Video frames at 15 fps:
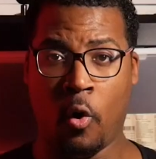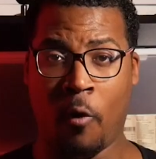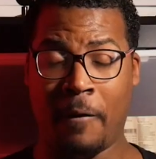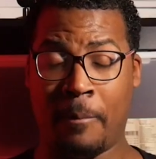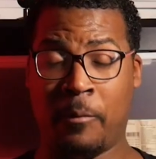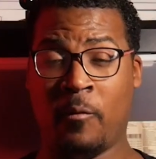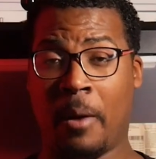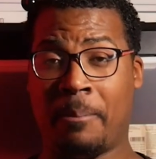on va
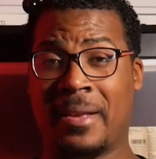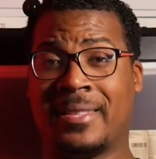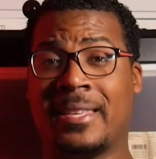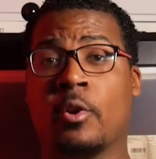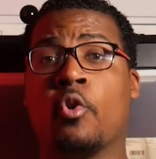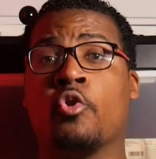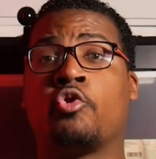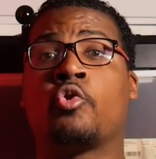pouvoir
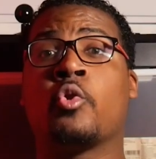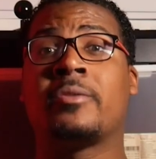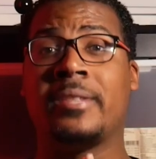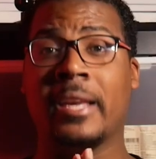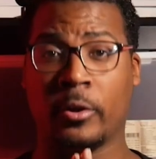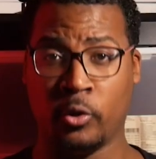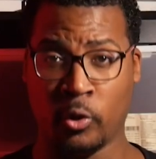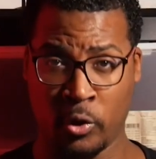passer aux choses
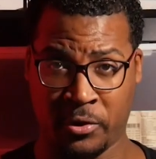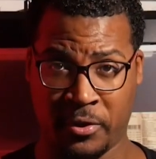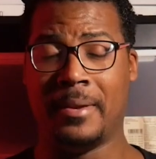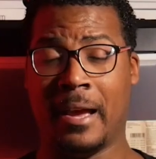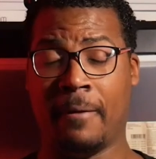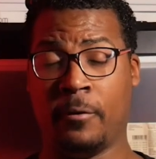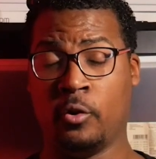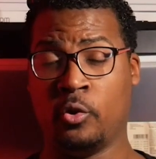sérieuses.
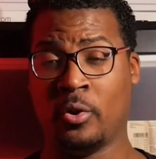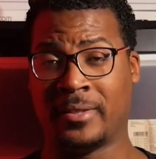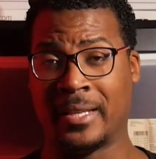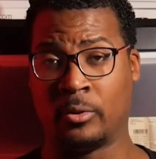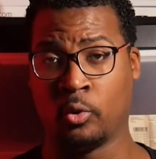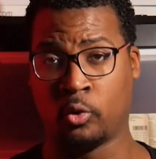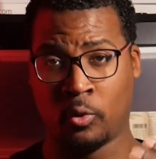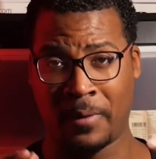Bienvenue dans
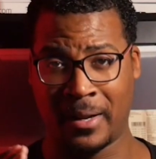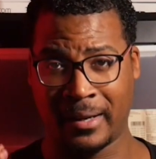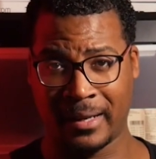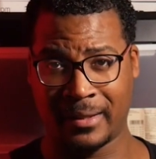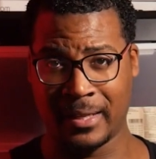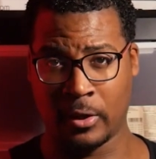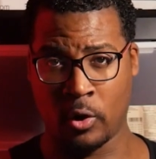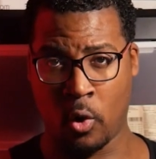cette toute nouvelle
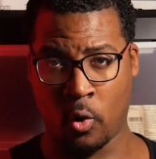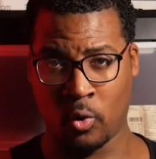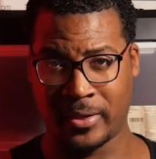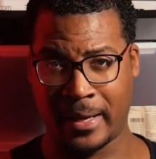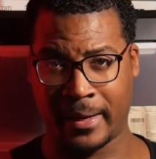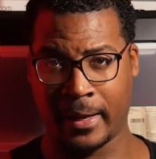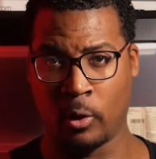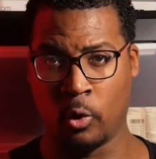critique
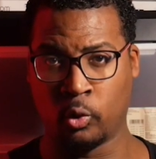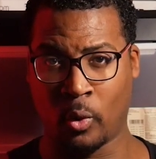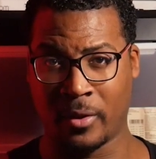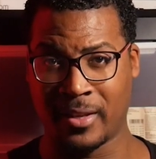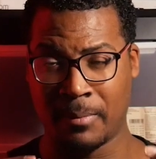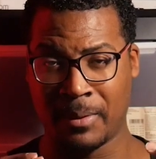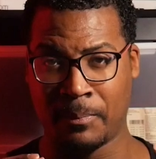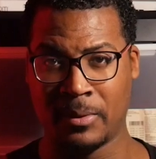consacrée au
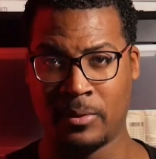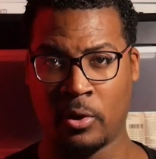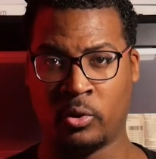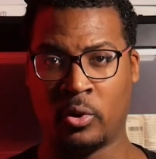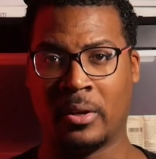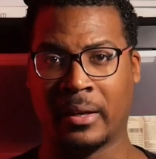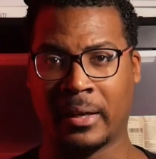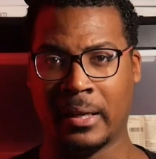troisième épisode
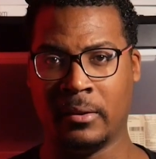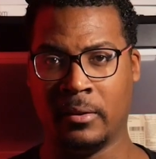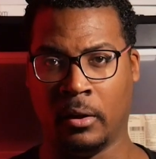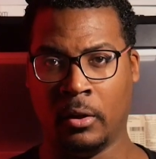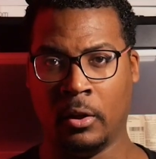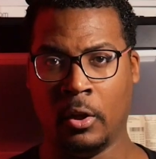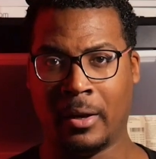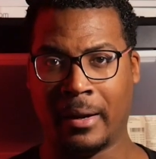de Creed,
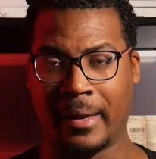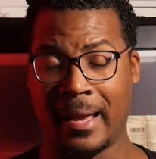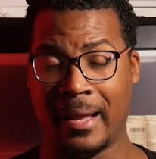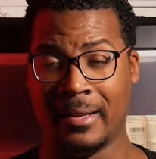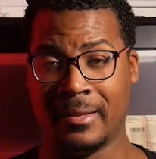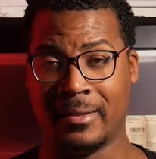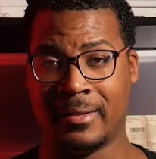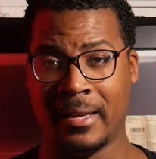
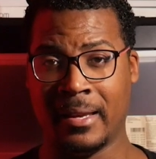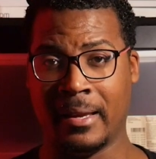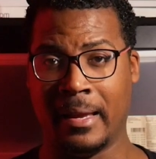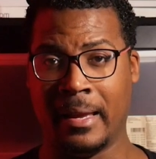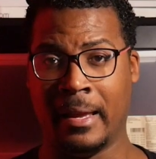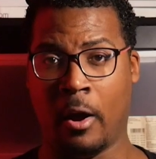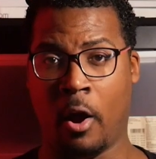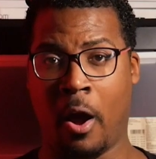réalisé
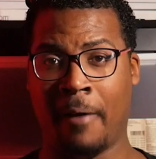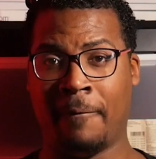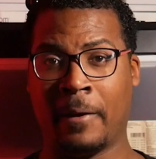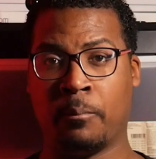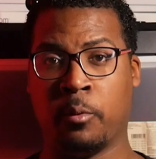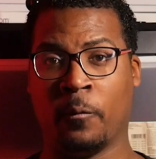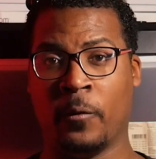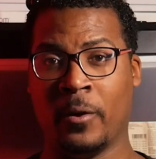et avec
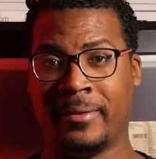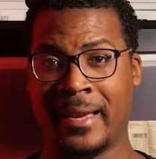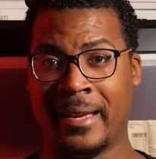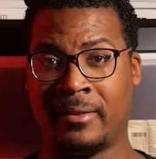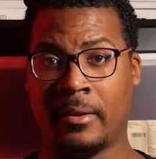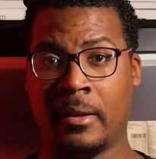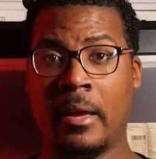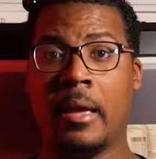pour
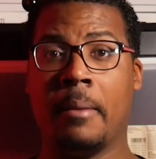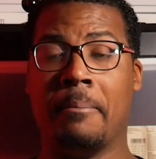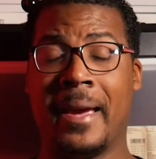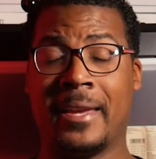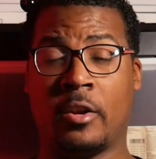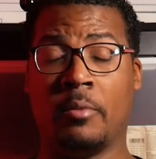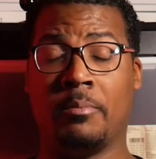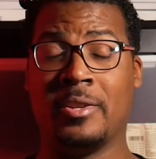vedette
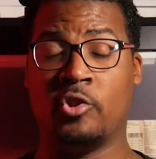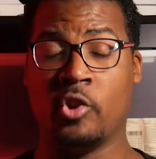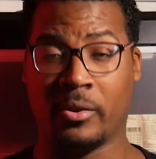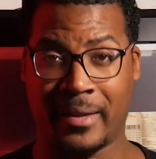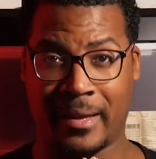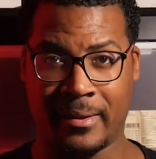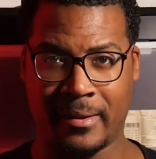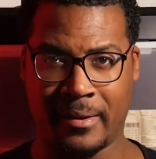Michael B. Jordan.